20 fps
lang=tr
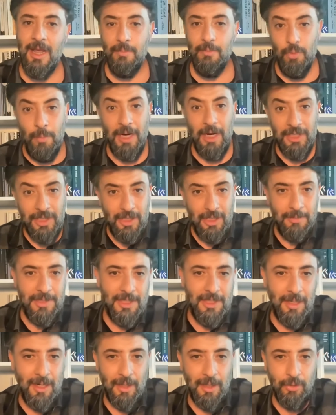Bu başka bir
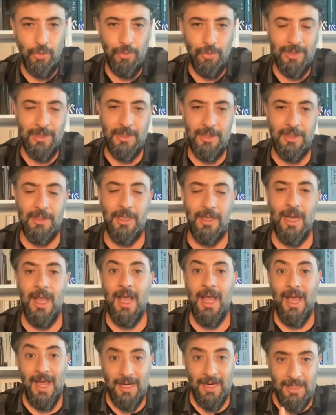senaryo üretir.
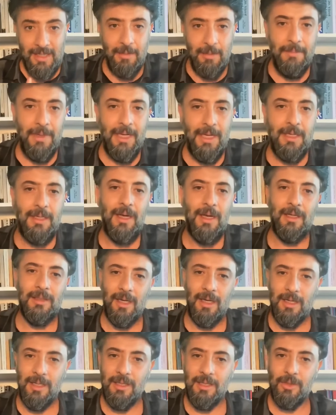Ekrem Bey'in
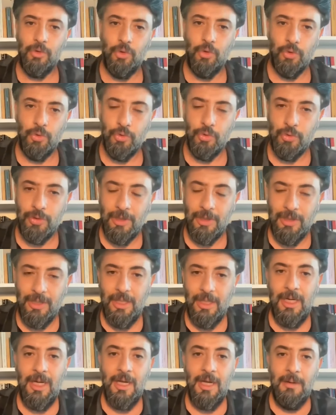adaylığı konusunda
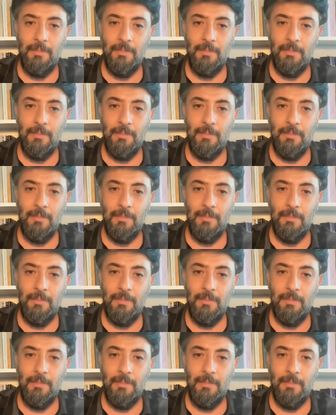da